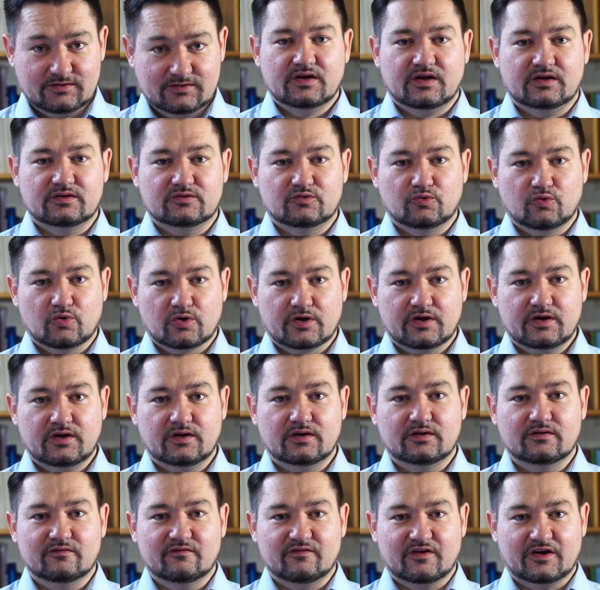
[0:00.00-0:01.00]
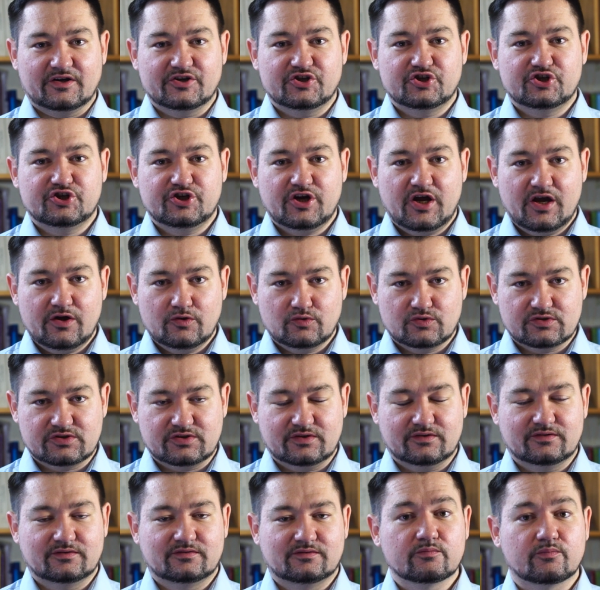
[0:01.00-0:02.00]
которые вращаются,